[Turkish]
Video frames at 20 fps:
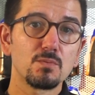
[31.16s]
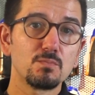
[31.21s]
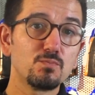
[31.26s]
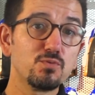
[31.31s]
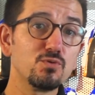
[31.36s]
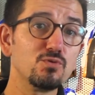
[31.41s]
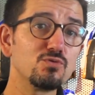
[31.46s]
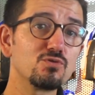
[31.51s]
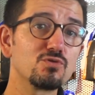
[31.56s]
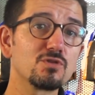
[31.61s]

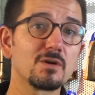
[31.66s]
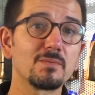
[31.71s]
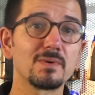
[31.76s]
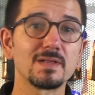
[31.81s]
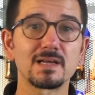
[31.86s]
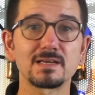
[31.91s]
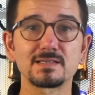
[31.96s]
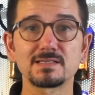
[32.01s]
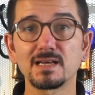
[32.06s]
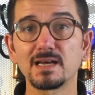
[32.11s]
Bu
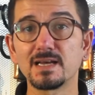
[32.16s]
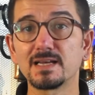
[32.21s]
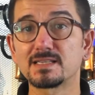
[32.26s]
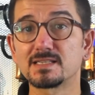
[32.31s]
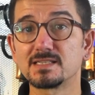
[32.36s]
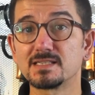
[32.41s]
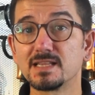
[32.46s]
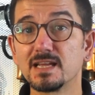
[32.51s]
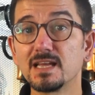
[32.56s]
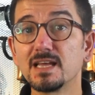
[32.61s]
uygulamalar
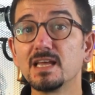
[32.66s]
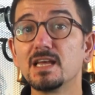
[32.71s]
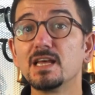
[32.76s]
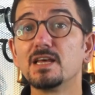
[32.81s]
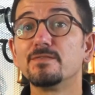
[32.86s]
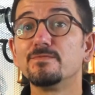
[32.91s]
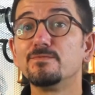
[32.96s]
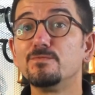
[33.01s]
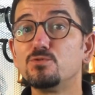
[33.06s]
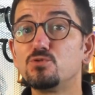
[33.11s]
sayesinde
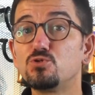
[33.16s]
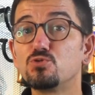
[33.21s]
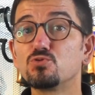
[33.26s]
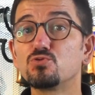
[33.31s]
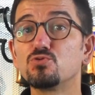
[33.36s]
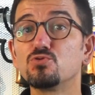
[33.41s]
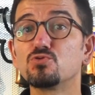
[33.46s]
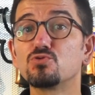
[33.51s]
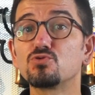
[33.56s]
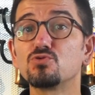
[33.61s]

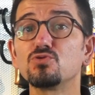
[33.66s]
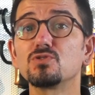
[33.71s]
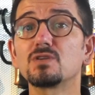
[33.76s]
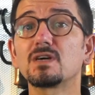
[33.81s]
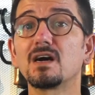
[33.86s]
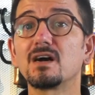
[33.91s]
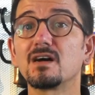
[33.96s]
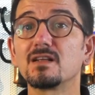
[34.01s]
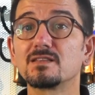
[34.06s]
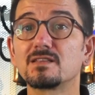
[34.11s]
vücudunuzun
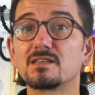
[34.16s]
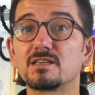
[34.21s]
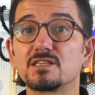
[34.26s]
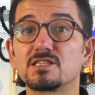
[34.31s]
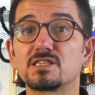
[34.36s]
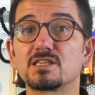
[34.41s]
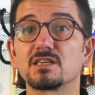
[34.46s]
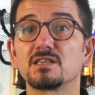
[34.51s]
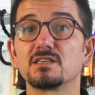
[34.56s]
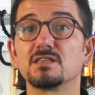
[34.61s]

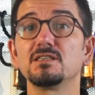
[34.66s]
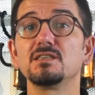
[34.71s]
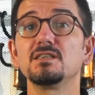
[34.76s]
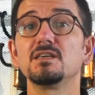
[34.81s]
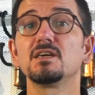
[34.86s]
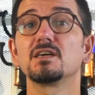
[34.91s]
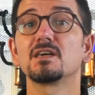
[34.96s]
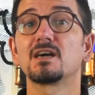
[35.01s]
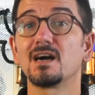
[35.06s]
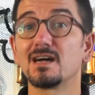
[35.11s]
kaldıracağı,
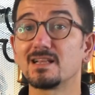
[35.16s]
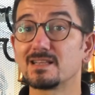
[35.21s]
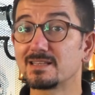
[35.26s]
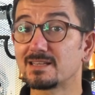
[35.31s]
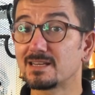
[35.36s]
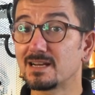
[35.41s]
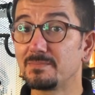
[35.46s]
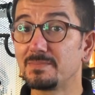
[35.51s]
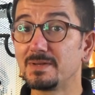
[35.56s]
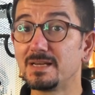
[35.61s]

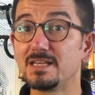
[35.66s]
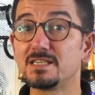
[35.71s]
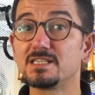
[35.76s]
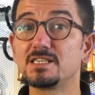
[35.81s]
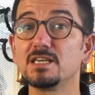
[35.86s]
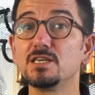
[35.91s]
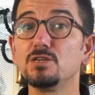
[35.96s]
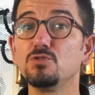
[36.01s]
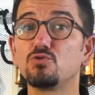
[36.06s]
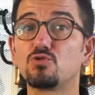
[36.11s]

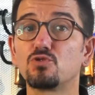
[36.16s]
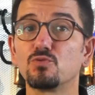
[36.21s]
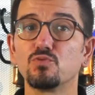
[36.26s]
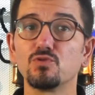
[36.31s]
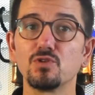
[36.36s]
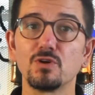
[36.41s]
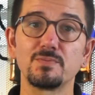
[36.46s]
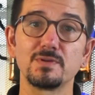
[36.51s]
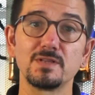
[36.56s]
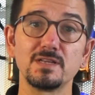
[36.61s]
kaldırabileceği yükü
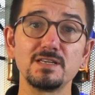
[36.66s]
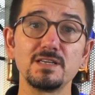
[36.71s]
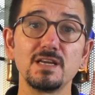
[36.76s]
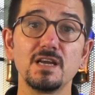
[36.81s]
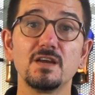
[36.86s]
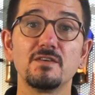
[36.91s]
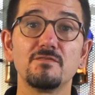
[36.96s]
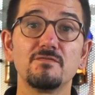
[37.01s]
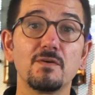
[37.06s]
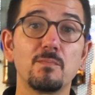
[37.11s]
bulabilir
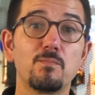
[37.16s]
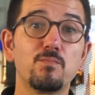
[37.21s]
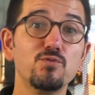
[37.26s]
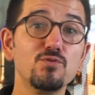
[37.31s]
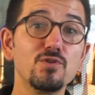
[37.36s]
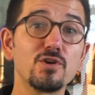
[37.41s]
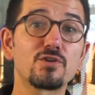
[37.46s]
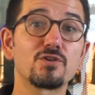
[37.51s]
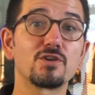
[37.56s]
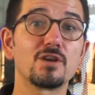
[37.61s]
ve
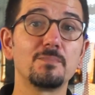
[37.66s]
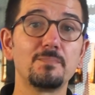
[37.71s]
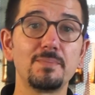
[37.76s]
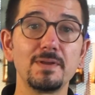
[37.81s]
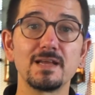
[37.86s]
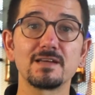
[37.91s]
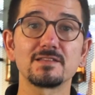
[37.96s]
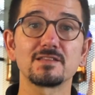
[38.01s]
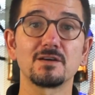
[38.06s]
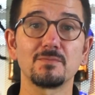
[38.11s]
buna göre
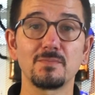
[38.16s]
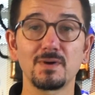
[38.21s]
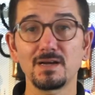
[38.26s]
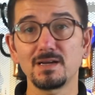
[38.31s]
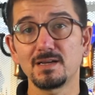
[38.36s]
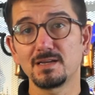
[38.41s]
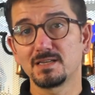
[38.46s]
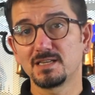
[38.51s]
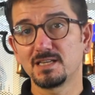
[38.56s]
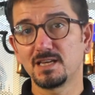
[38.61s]

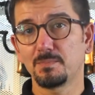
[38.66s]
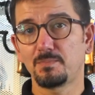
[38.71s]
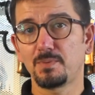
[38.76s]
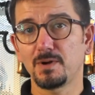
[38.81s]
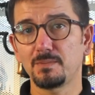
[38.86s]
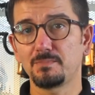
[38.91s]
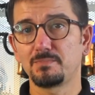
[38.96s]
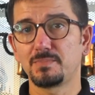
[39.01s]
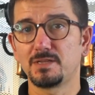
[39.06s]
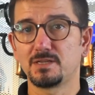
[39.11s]
planlama
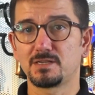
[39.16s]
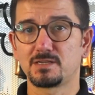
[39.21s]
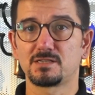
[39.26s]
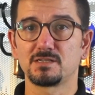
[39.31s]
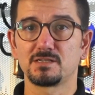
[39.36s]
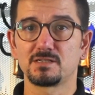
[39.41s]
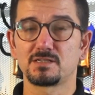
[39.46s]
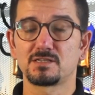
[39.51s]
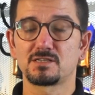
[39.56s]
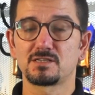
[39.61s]

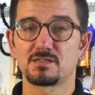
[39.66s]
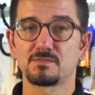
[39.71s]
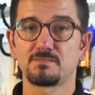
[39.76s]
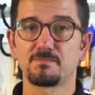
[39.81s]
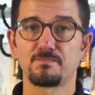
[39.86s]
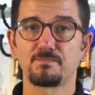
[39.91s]
yapabilirsiniz.